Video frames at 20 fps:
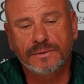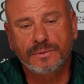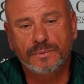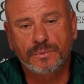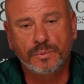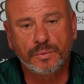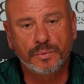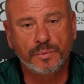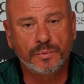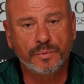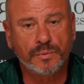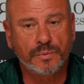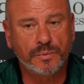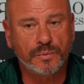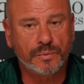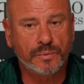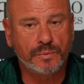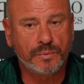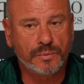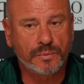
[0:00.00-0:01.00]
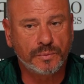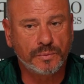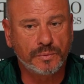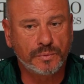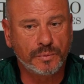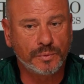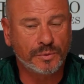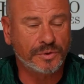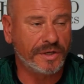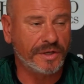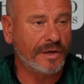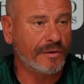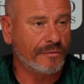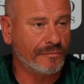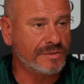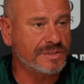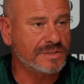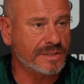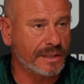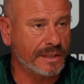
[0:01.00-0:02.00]
o, o que é o
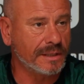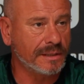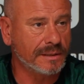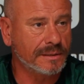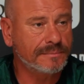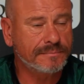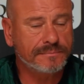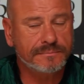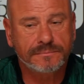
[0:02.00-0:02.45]
Vizela,